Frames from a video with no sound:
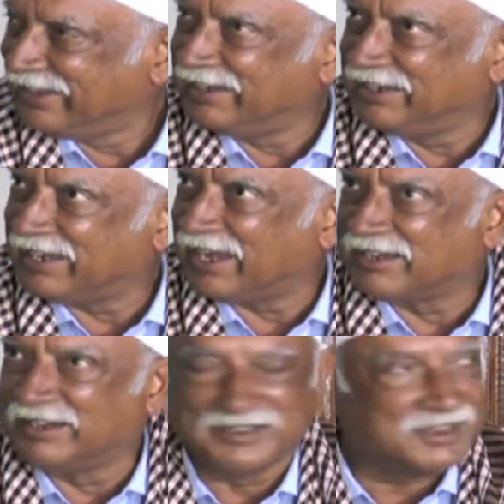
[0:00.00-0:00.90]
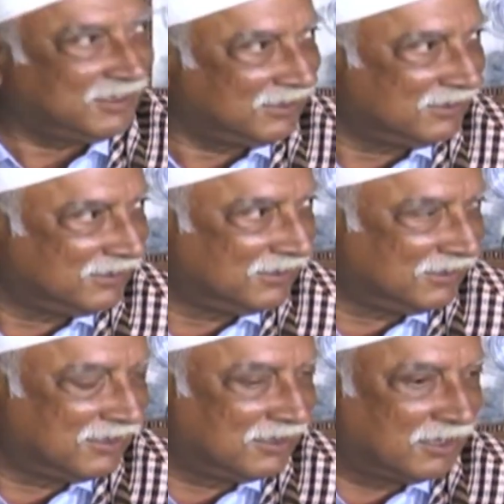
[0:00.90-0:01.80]
అని కాకుండా
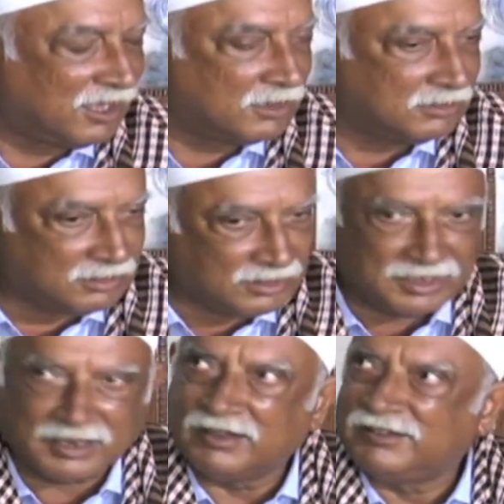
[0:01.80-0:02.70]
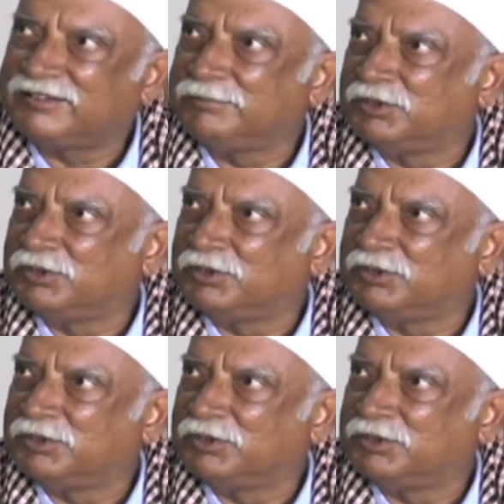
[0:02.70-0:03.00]
అందరు కలిసి